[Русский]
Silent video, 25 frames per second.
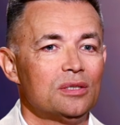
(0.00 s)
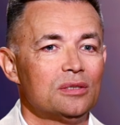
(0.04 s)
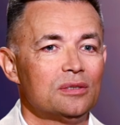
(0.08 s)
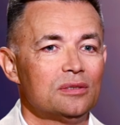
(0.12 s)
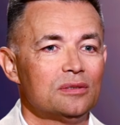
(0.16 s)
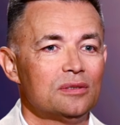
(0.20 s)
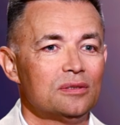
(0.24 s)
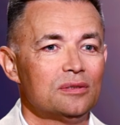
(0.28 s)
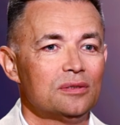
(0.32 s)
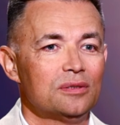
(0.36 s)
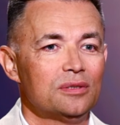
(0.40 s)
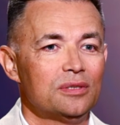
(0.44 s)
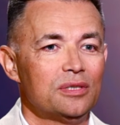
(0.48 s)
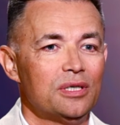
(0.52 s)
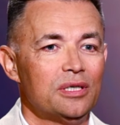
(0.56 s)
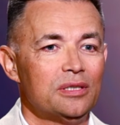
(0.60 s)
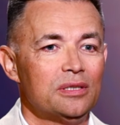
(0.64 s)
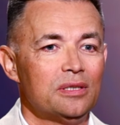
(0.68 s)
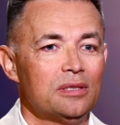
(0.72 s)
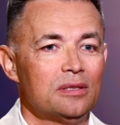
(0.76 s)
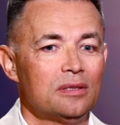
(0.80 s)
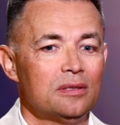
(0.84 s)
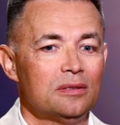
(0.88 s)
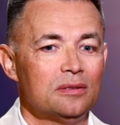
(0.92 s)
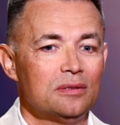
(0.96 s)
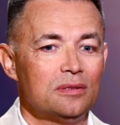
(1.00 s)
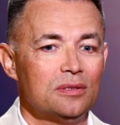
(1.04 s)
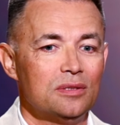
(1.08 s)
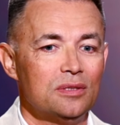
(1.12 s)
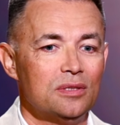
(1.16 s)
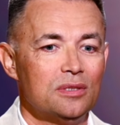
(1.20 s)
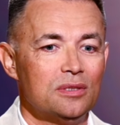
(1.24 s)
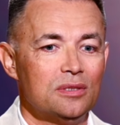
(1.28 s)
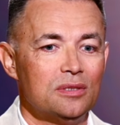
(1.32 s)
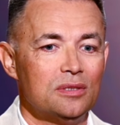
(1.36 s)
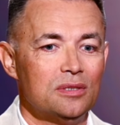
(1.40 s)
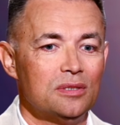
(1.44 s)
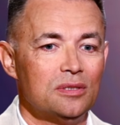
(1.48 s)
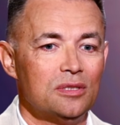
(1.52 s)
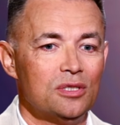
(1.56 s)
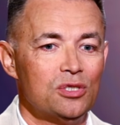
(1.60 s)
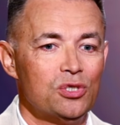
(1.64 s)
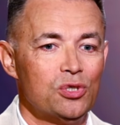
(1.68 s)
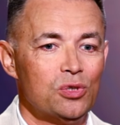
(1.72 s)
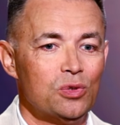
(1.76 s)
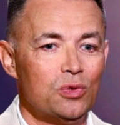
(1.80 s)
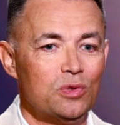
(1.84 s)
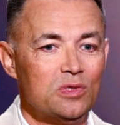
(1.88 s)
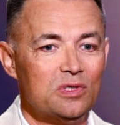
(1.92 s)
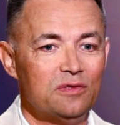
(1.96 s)
Э, это
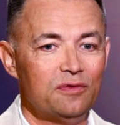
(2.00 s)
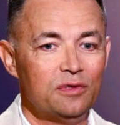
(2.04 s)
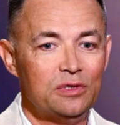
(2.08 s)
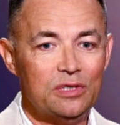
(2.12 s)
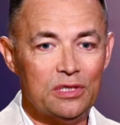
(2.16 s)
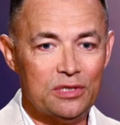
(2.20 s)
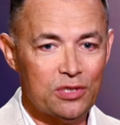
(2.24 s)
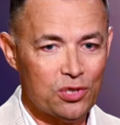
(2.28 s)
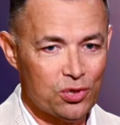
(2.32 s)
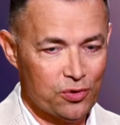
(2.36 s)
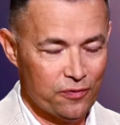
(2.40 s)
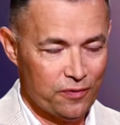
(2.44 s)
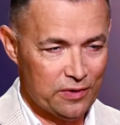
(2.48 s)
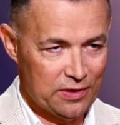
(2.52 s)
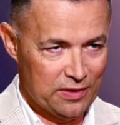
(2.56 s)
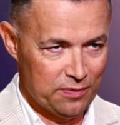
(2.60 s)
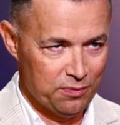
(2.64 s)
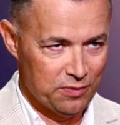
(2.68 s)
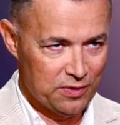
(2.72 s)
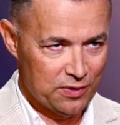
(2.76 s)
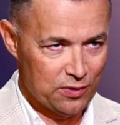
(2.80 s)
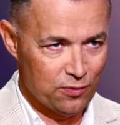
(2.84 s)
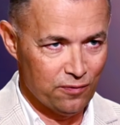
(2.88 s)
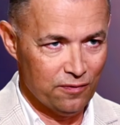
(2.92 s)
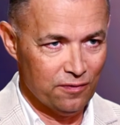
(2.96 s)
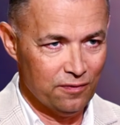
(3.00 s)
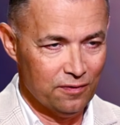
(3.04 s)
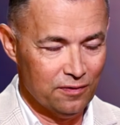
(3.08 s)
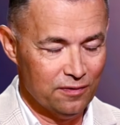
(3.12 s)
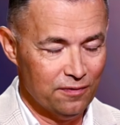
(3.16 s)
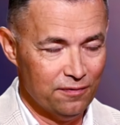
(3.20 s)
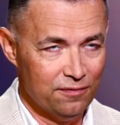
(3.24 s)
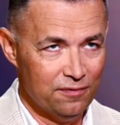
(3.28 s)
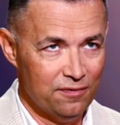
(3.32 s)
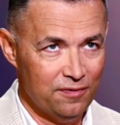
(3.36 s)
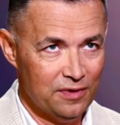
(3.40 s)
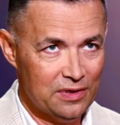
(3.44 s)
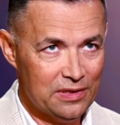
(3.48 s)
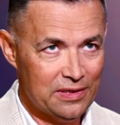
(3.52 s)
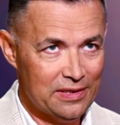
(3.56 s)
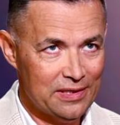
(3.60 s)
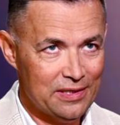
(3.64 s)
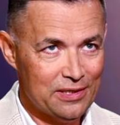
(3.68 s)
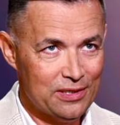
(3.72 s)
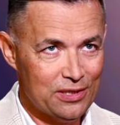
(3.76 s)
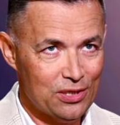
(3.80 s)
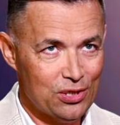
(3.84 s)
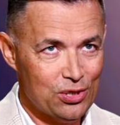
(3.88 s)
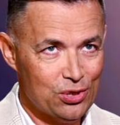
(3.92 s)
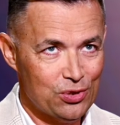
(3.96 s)
началось в 2008, э, в
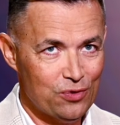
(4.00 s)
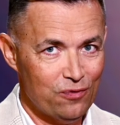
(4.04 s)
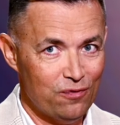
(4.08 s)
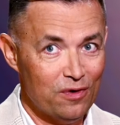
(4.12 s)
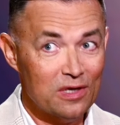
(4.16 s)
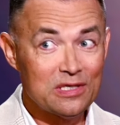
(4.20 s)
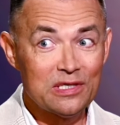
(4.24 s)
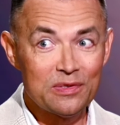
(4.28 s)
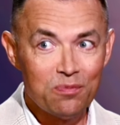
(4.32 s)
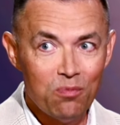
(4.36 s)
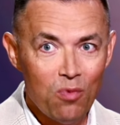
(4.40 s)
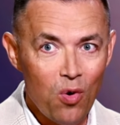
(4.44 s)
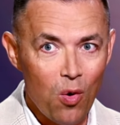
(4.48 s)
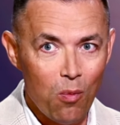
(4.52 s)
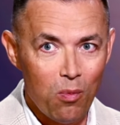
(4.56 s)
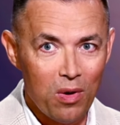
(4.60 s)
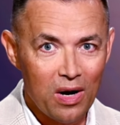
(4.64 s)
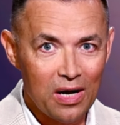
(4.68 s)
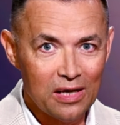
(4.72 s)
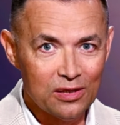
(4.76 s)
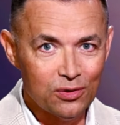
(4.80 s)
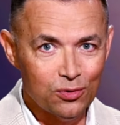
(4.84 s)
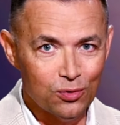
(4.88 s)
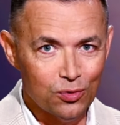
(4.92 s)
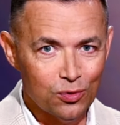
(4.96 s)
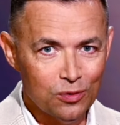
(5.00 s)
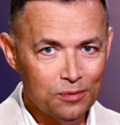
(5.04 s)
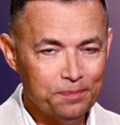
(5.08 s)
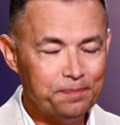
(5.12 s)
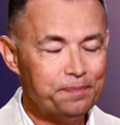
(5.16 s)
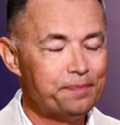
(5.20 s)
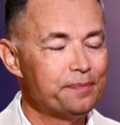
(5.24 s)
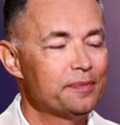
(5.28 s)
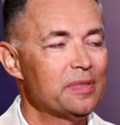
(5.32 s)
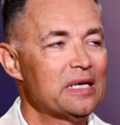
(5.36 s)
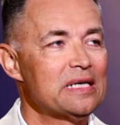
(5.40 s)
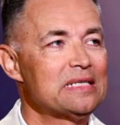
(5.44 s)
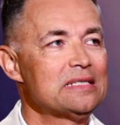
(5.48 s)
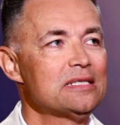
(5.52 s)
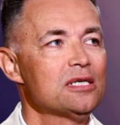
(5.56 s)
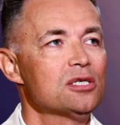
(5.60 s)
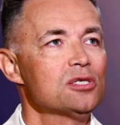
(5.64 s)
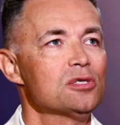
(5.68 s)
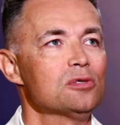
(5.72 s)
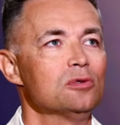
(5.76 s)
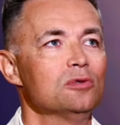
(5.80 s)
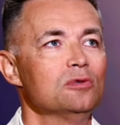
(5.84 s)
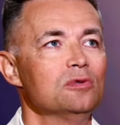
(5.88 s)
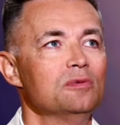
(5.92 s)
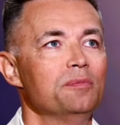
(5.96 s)
2008 году.
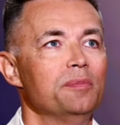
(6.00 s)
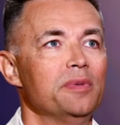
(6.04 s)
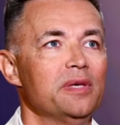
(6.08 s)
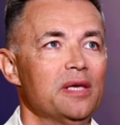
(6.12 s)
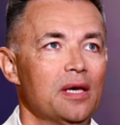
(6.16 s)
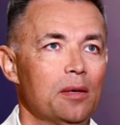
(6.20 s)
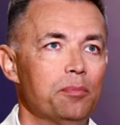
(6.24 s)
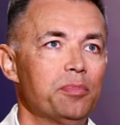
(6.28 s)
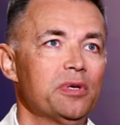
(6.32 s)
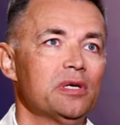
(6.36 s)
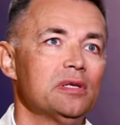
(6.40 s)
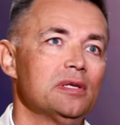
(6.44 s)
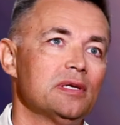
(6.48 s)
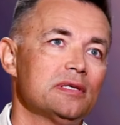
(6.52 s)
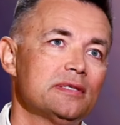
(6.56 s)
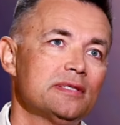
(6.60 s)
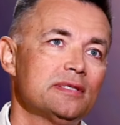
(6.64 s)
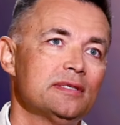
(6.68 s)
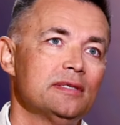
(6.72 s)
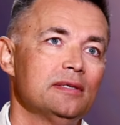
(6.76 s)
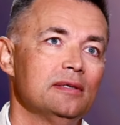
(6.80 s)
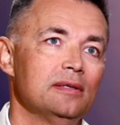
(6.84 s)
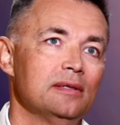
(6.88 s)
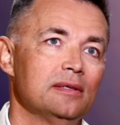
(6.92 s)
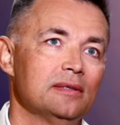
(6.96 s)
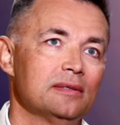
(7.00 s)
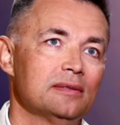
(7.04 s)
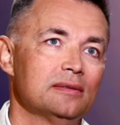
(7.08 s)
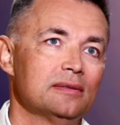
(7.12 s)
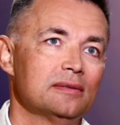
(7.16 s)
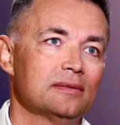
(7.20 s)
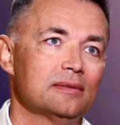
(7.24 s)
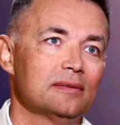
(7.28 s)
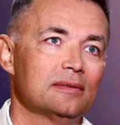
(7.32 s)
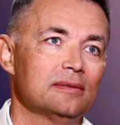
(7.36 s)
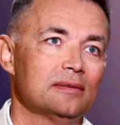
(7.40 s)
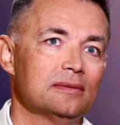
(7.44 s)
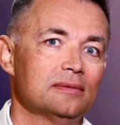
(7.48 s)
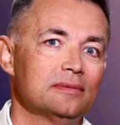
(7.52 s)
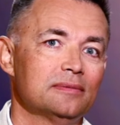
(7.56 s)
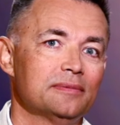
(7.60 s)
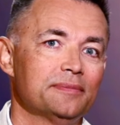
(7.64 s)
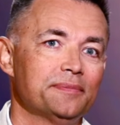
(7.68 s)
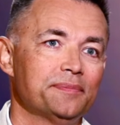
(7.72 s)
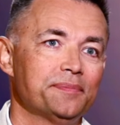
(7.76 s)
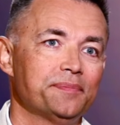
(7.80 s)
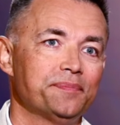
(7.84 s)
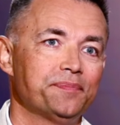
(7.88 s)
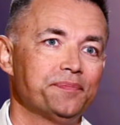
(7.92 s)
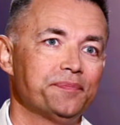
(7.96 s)
Произошло. Меня пригласили э,
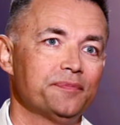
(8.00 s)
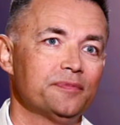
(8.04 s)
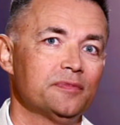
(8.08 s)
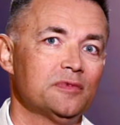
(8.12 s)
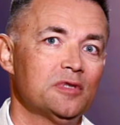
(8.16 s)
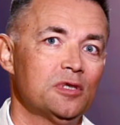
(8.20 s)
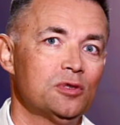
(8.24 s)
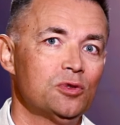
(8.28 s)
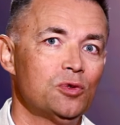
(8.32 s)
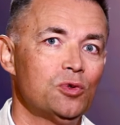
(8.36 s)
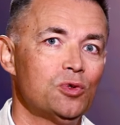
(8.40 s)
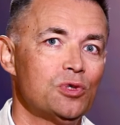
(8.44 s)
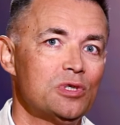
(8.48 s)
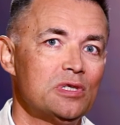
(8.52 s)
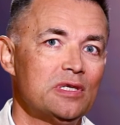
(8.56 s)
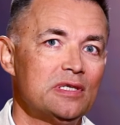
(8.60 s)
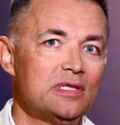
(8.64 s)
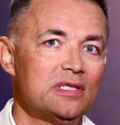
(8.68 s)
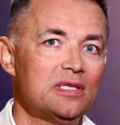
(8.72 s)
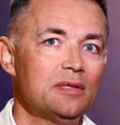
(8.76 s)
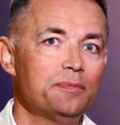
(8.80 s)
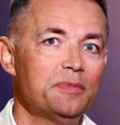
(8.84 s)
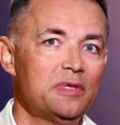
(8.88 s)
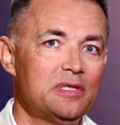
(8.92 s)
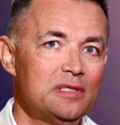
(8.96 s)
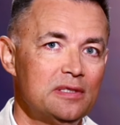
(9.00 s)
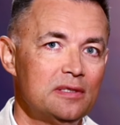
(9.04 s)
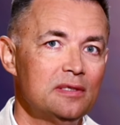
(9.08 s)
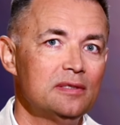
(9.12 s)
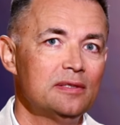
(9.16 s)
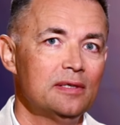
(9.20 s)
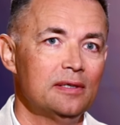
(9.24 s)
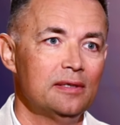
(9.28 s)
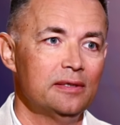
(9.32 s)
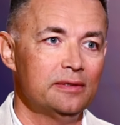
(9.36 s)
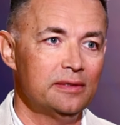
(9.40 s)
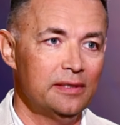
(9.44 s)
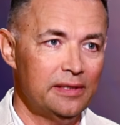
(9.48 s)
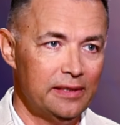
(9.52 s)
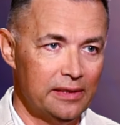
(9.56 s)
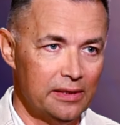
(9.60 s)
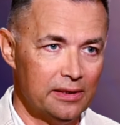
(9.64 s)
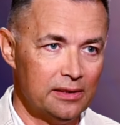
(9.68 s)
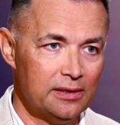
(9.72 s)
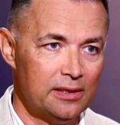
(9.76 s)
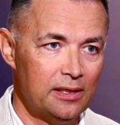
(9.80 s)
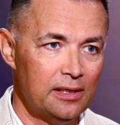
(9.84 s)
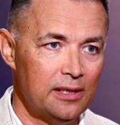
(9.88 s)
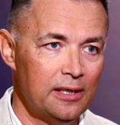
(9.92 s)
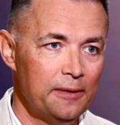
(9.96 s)
на должность заместителя
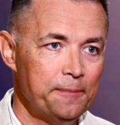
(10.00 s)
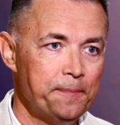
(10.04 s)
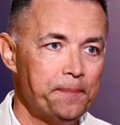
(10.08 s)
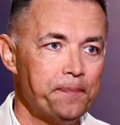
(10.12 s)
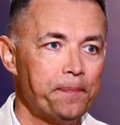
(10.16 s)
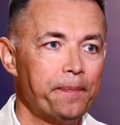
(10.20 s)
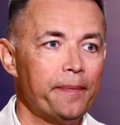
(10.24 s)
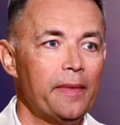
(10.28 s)
директора.